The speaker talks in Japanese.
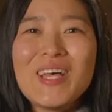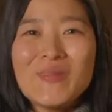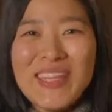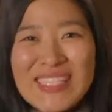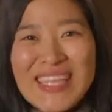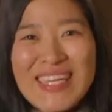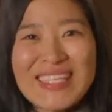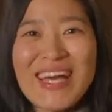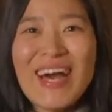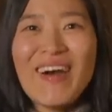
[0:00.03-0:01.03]
皆さん
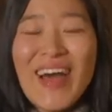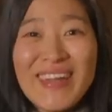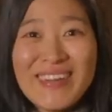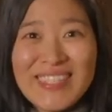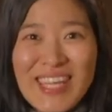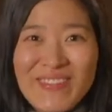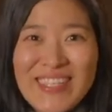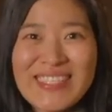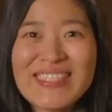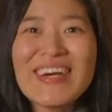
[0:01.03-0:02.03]
おはようござい
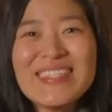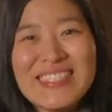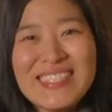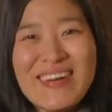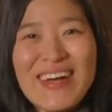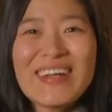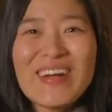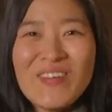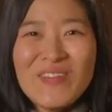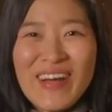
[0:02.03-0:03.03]
ますこんにちは
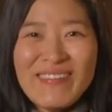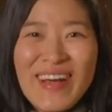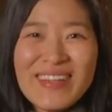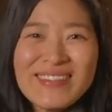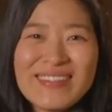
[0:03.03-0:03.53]
こんばんは